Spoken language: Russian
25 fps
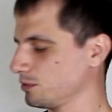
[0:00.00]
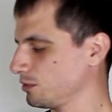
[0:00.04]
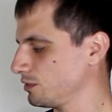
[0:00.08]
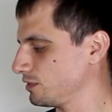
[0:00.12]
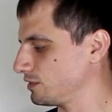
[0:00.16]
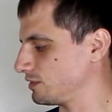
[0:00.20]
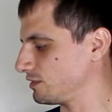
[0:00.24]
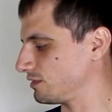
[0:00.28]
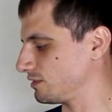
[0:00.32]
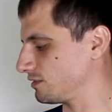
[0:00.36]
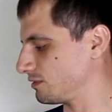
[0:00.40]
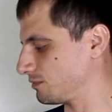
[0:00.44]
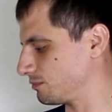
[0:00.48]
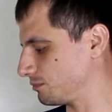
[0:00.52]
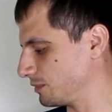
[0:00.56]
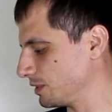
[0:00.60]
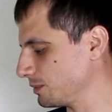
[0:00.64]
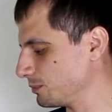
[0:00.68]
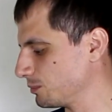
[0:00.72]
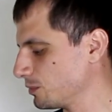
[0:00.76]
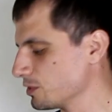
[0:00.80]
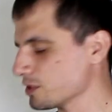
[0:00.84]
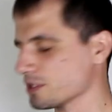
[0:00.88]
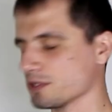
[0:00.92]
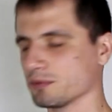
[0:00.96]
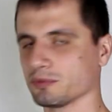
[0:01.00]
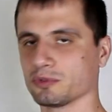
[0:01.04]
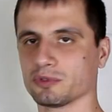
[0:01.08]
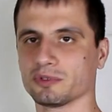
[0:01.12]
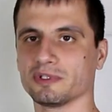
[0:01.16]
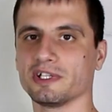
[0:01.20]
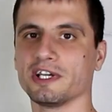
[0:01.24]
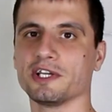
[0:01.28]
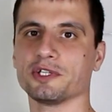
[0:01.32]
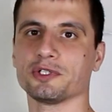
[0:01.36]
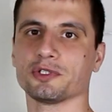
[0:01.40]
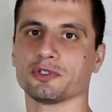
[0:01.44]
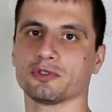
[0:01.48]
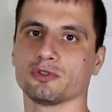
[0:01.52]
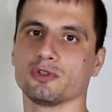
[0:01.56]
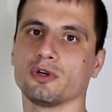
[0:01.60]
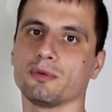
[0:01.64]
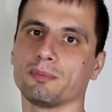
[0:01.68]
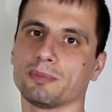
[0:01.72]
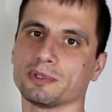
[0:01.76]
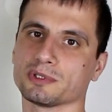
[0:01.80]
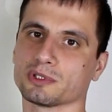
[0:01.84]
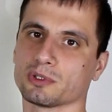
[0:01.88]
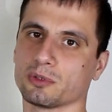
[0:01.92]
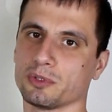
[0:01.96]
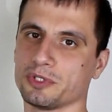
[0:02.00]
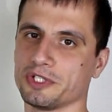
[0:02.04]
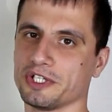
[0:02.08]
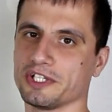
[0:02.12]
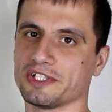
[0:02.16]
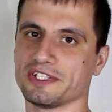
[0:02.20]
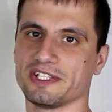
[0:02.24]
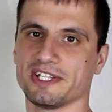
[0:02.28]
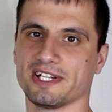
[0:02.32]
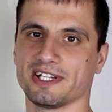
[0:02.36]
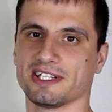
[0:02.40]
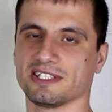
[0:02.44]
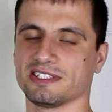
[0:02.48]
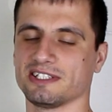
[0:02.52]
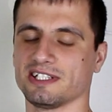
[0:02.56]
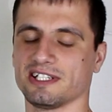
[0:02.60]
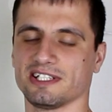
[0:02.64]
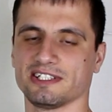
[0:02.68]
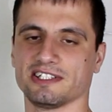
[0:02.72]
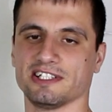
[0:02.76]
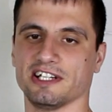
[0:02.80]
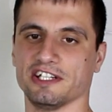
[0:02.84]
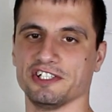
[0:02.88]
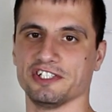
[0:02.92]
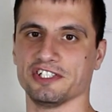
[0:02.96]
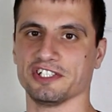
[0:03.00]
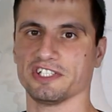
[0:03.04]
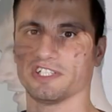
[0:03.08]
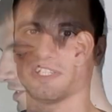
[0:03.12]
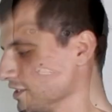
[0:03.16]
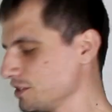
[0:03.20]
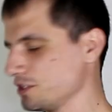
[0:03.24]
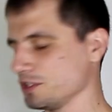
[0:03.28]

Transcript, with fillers: то есть мы можем сюда еще доподключить некоторые датчики.